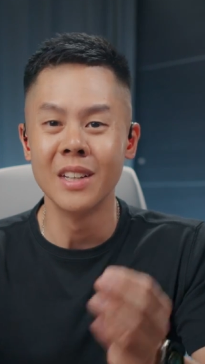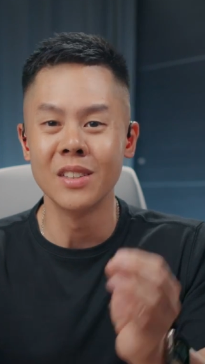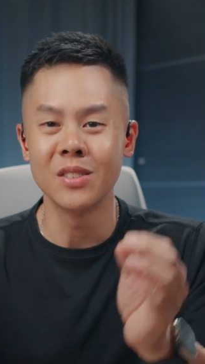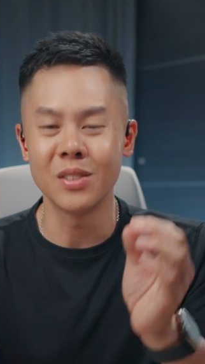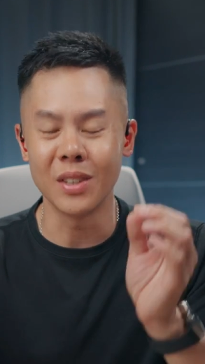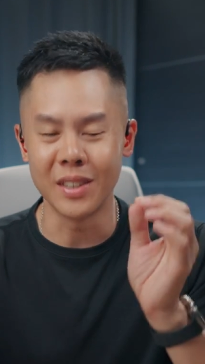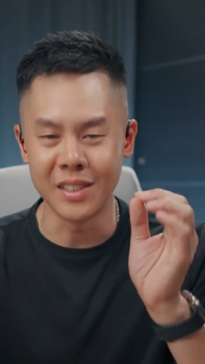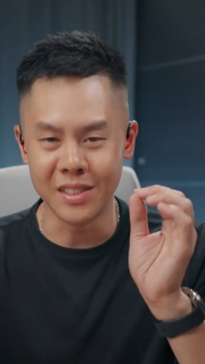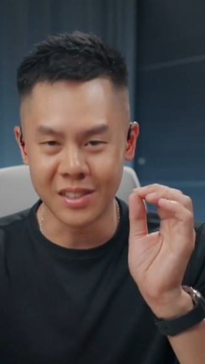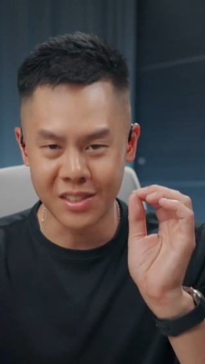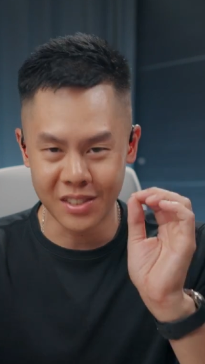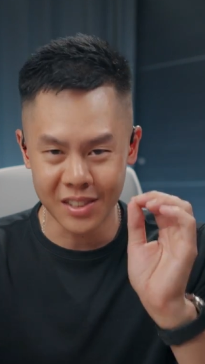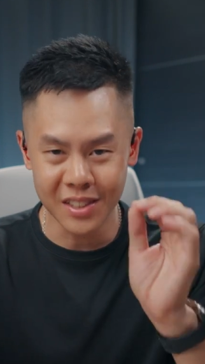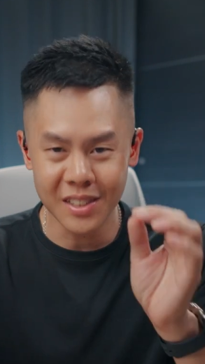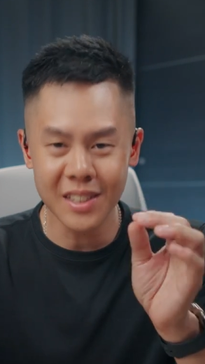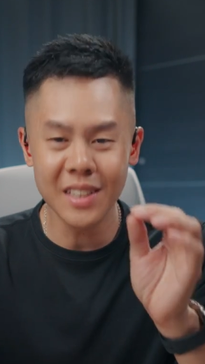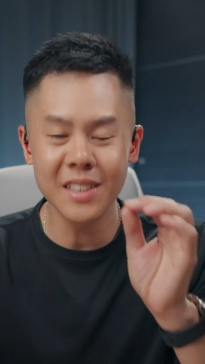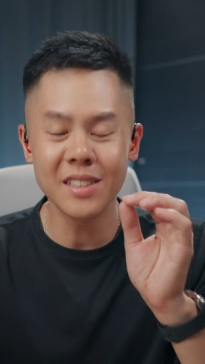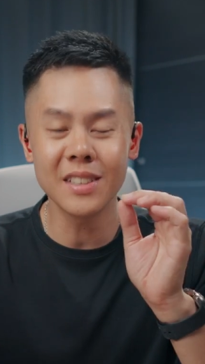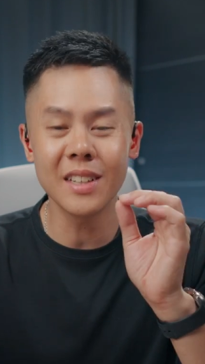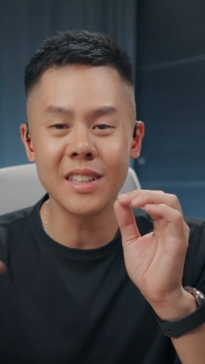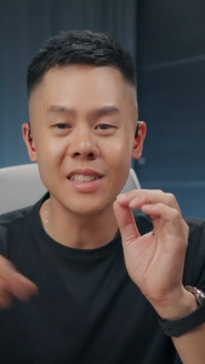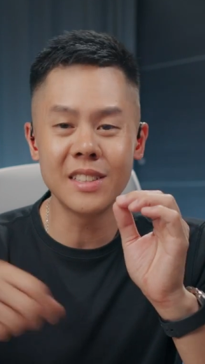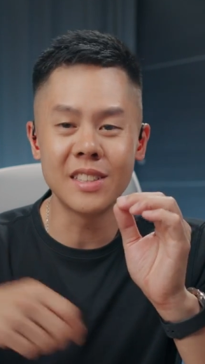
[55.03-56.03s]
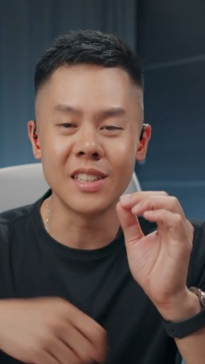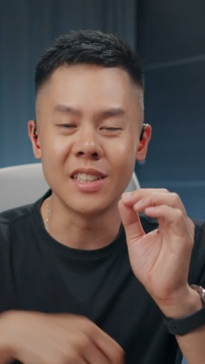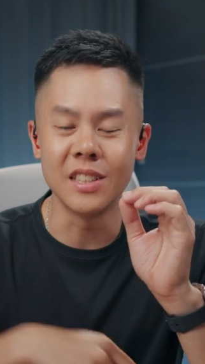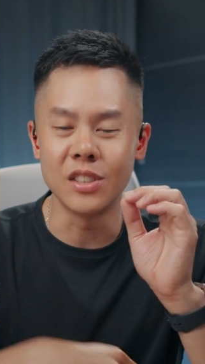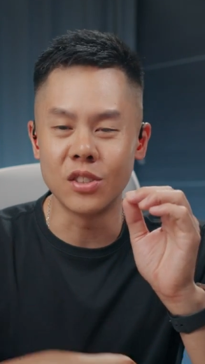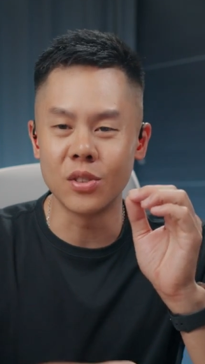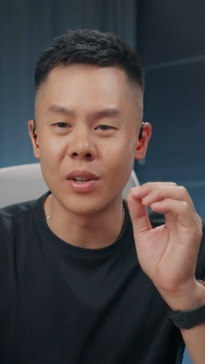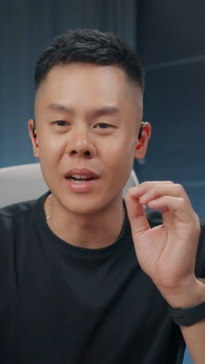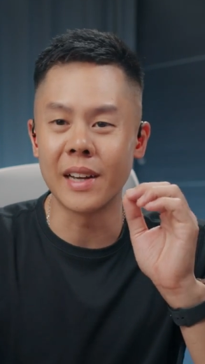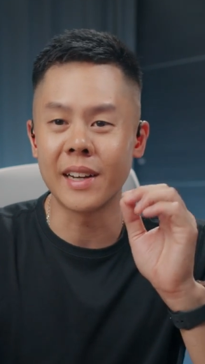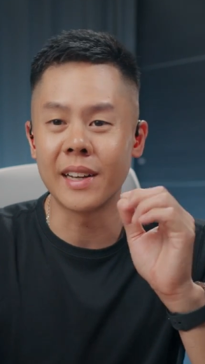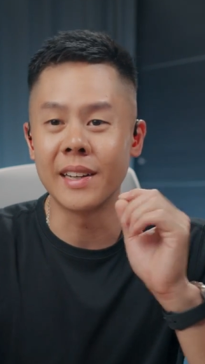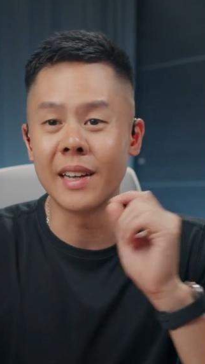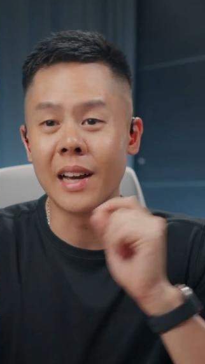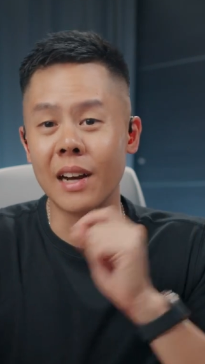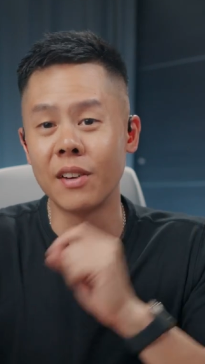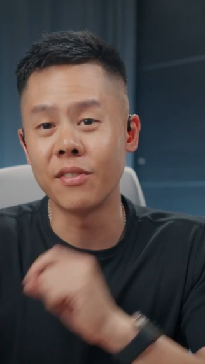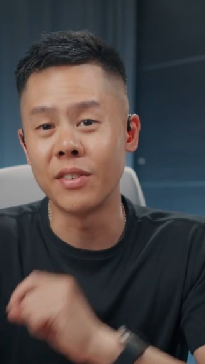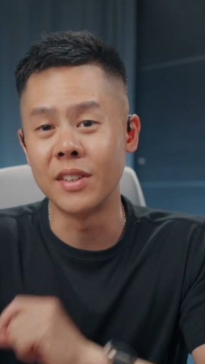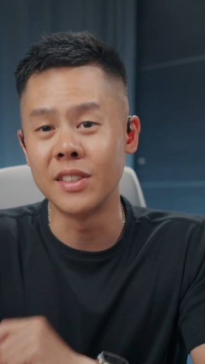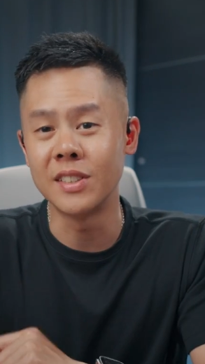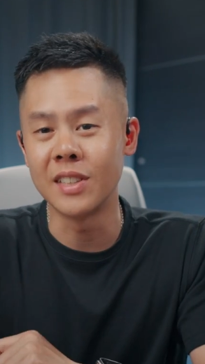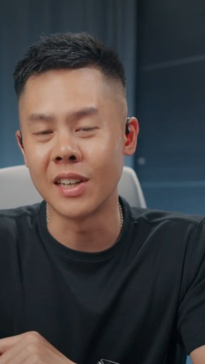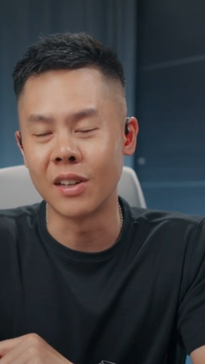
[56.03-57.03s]
所以今天这一期就来跟大
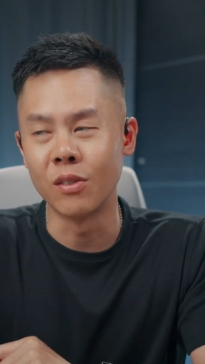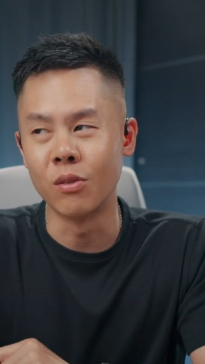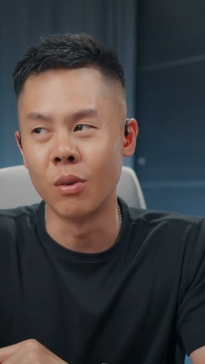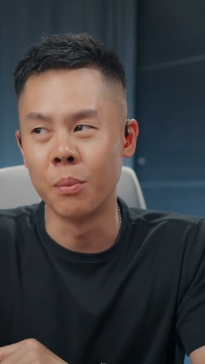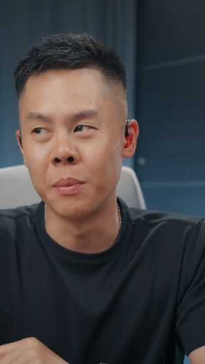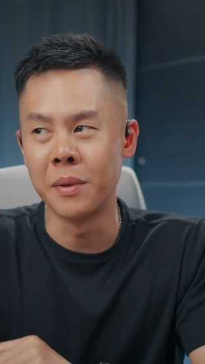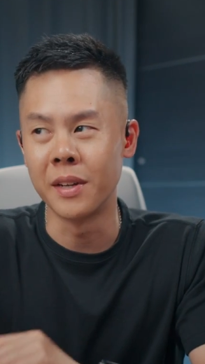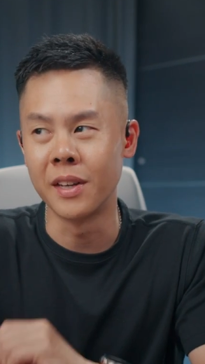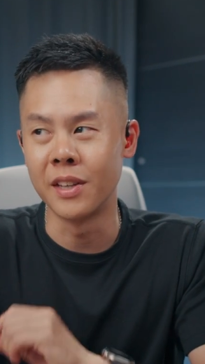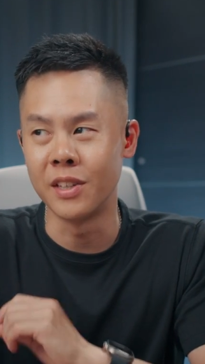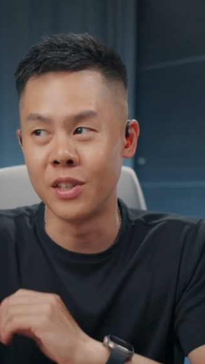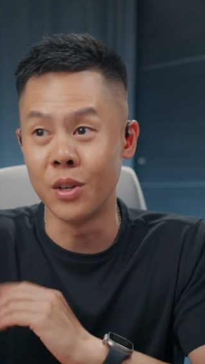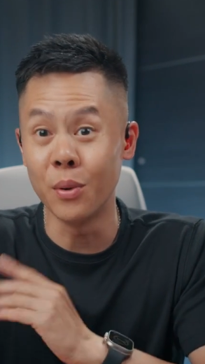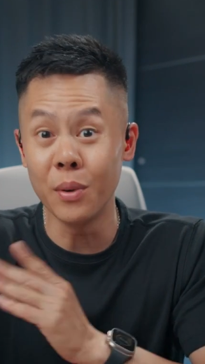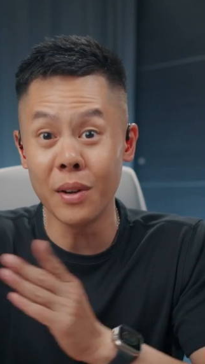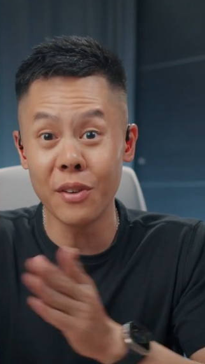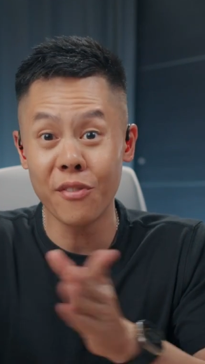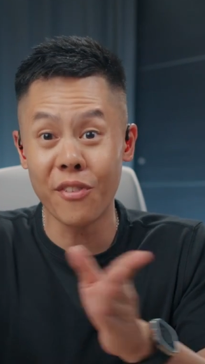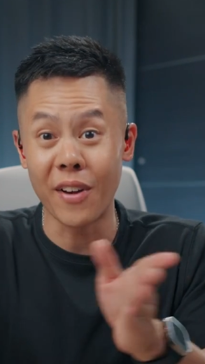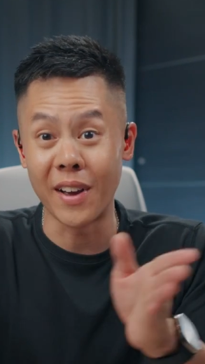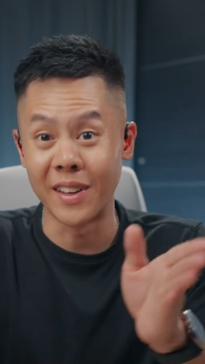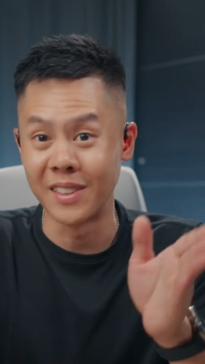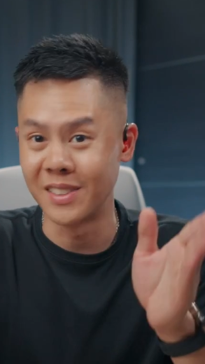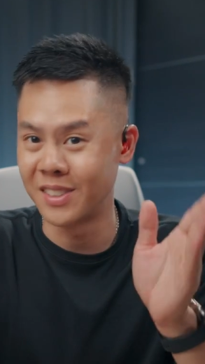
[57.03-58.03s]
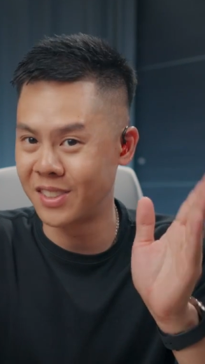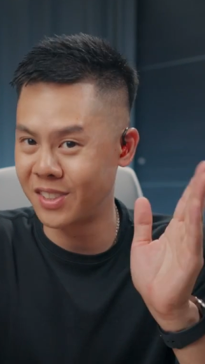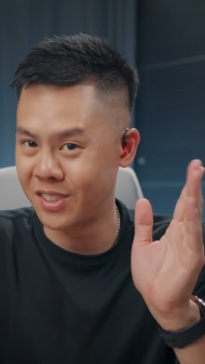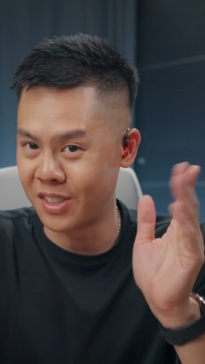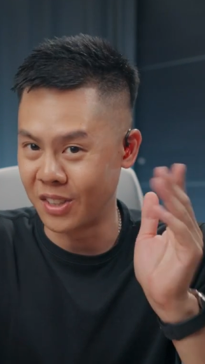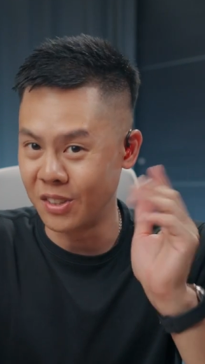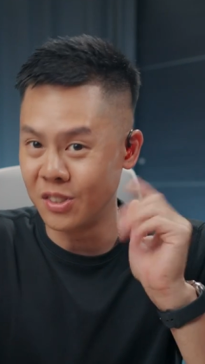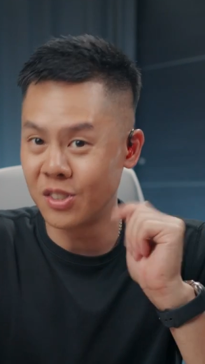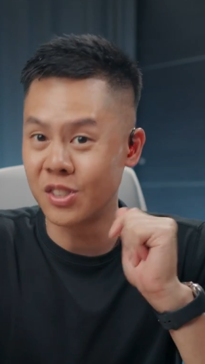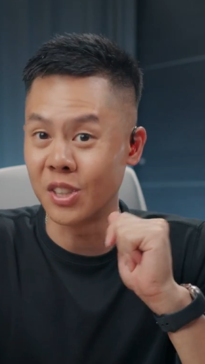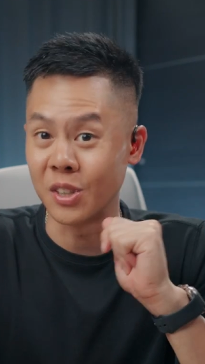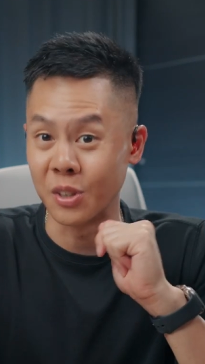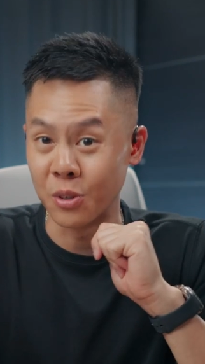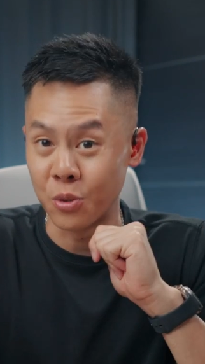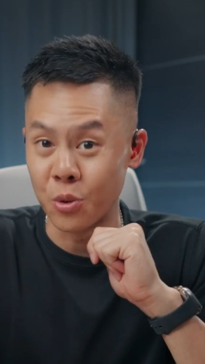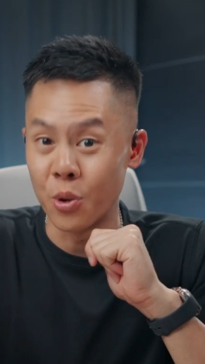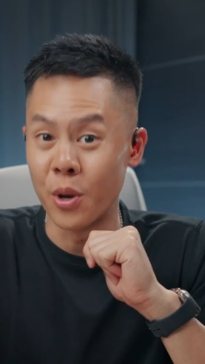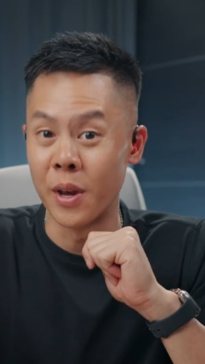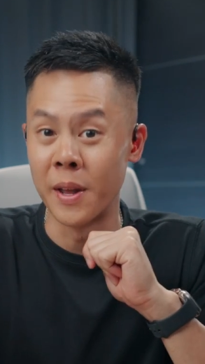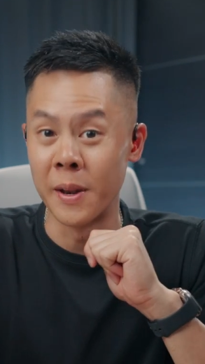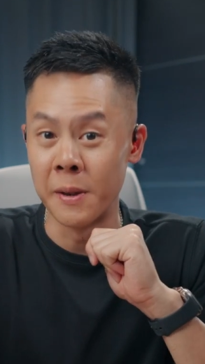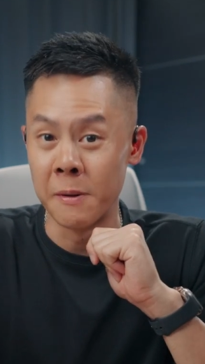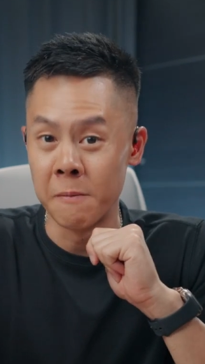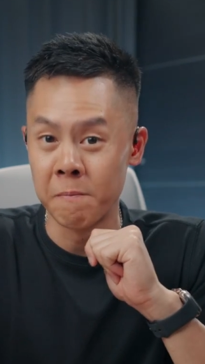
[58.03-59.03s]
家分享我们的 Unify 新成
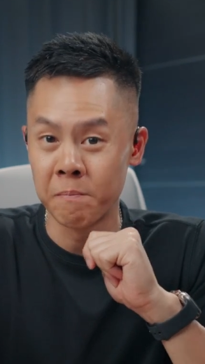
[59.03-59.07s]
员